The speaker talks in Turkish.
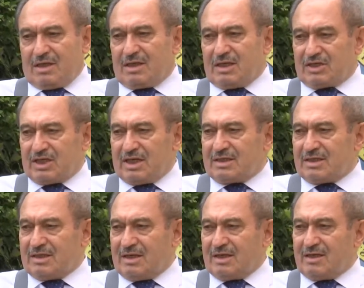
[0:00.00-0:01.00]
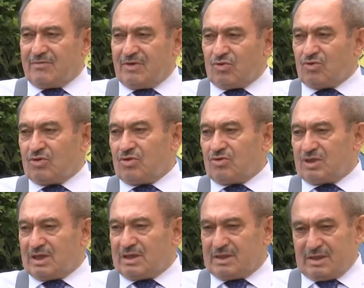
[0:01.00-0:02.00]
geçen sene ve ondan
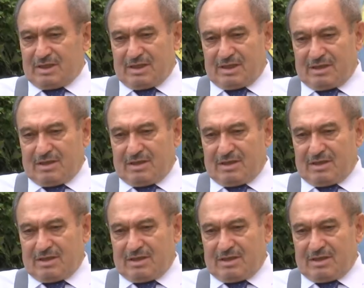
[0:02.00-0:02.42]
önceki sene